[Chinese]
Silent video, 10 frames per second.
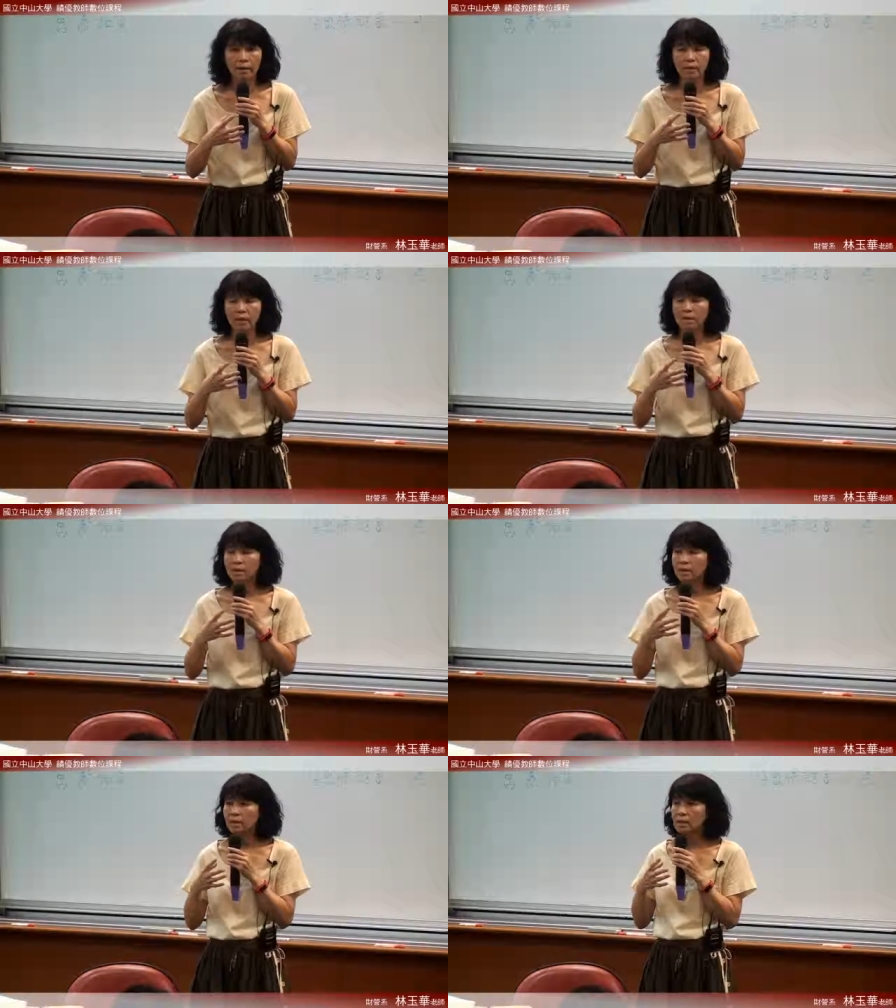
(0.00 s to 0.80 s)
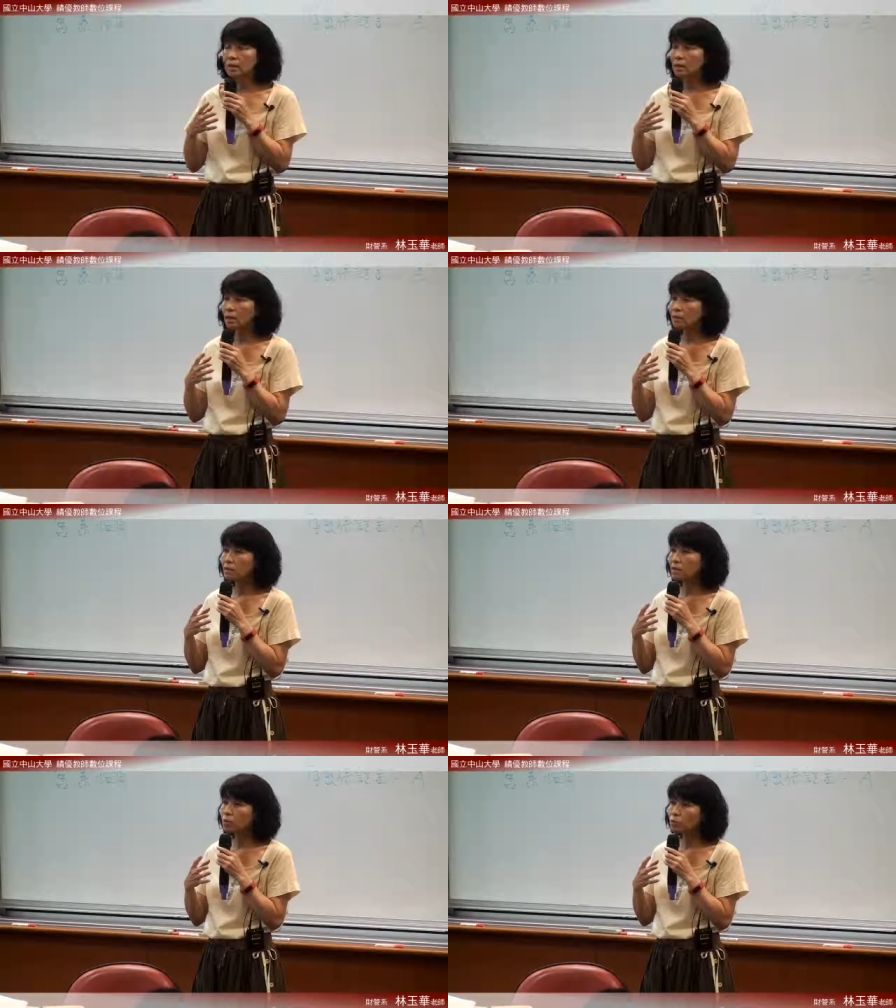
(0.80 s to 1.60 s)
第二个，
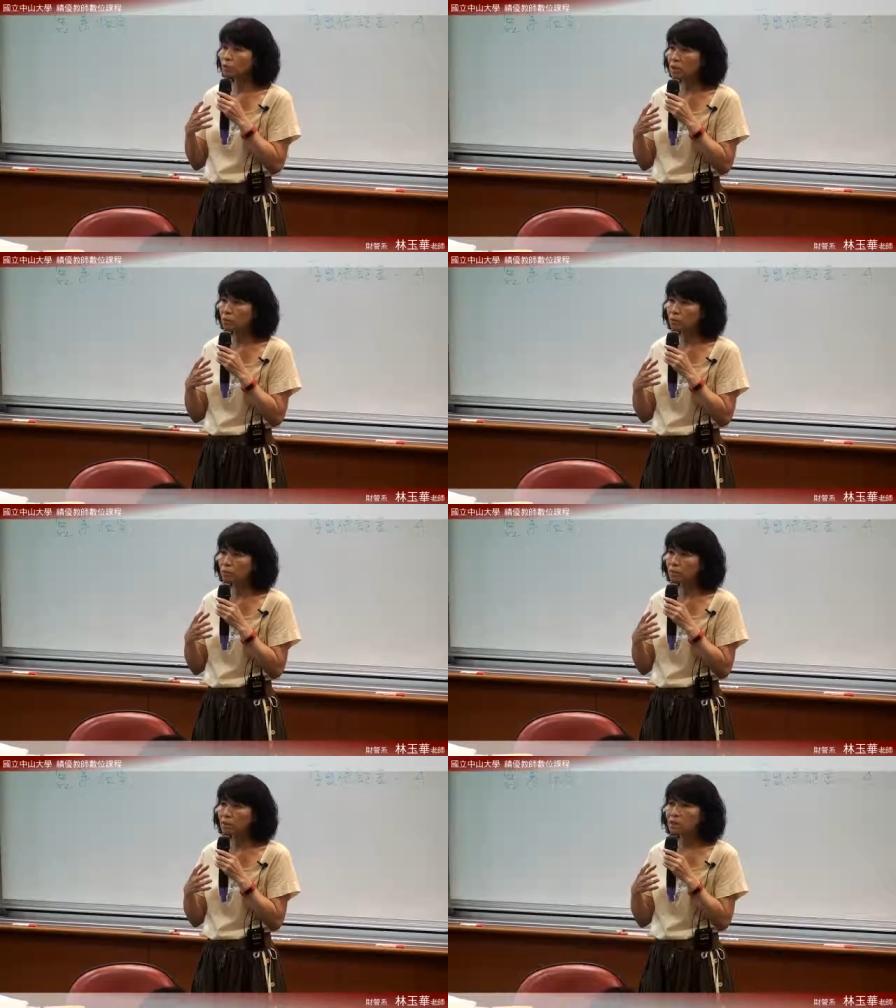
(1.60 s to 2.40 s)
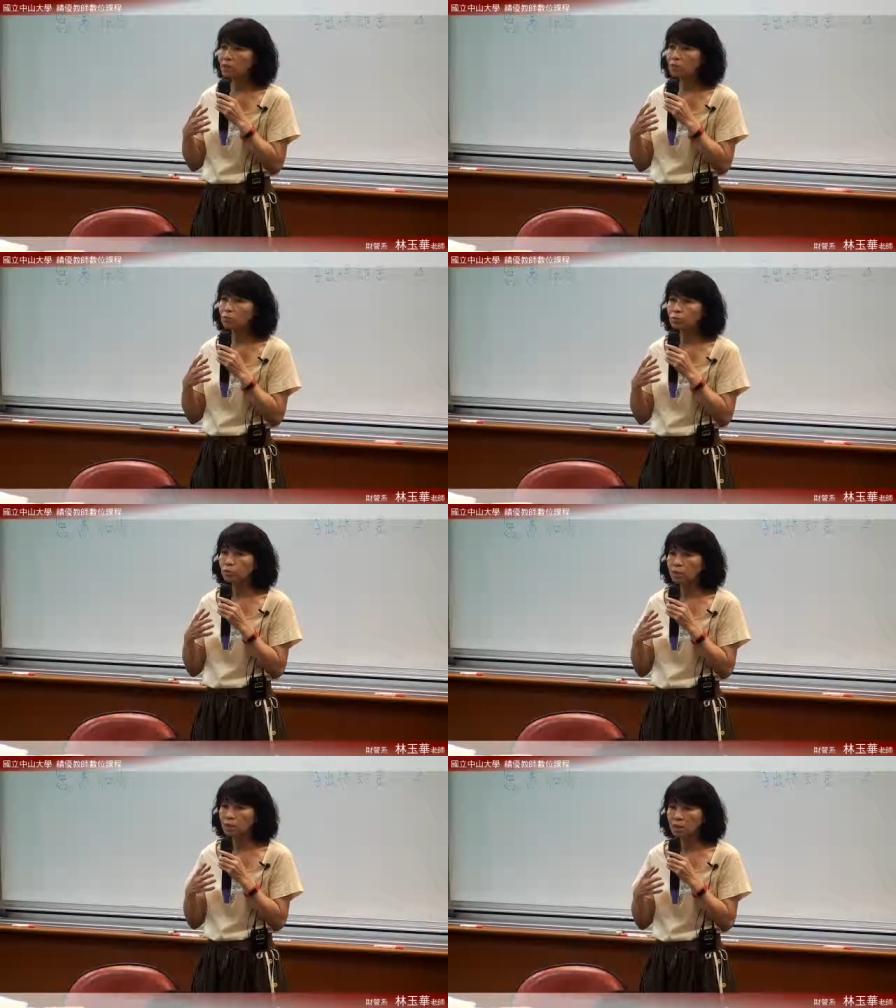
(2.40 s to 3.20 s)
这个租赁物期租
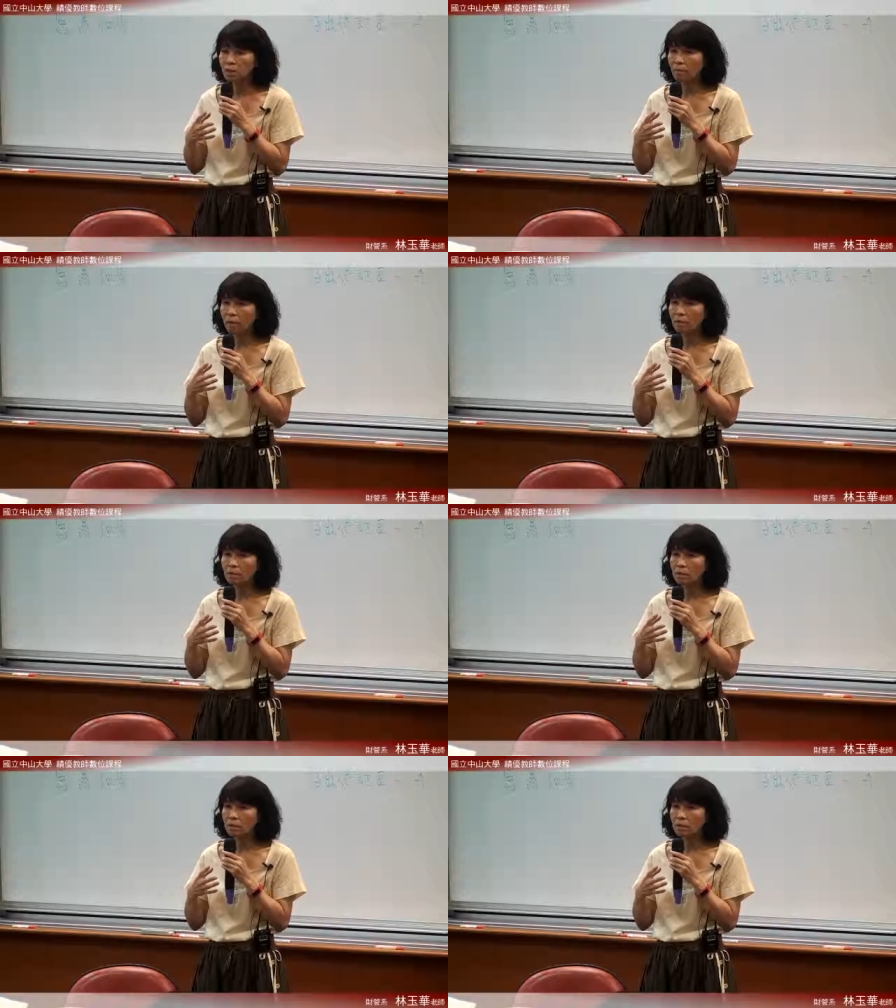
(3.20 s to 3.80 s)
期届满，